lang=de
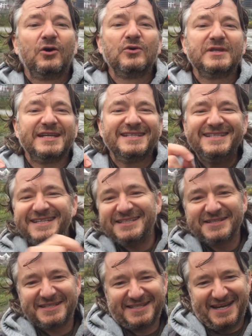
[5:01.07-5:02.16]
und in
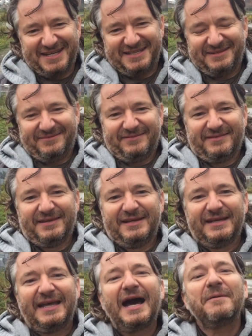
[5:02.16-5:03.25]
dieser Zeit
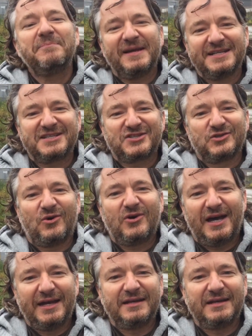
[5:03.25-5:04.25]
gab es noch